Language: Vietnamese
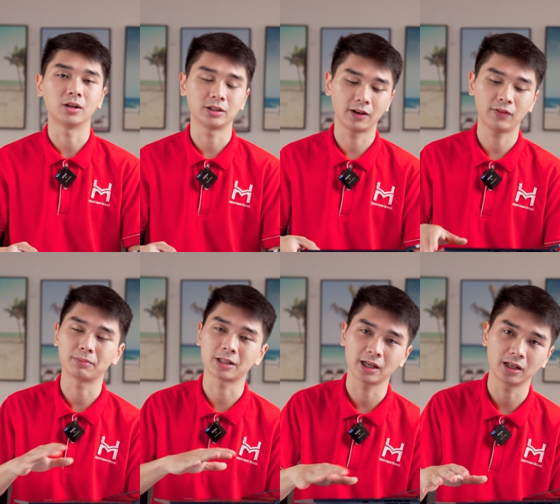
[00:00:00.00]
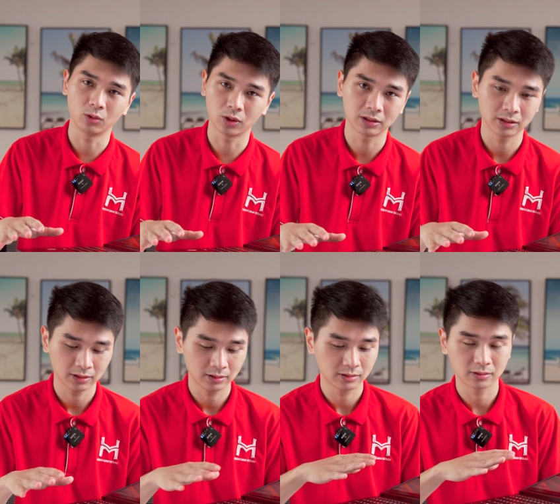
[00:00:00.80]
ở trên phần mặt C này luôn
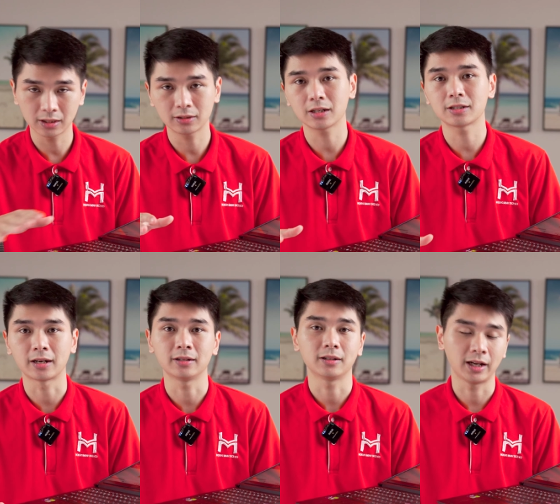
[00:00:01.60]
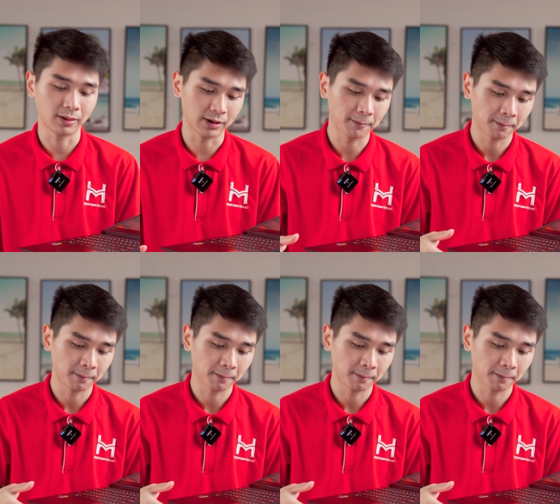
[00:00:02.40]
rất chắc chắn anh em ạ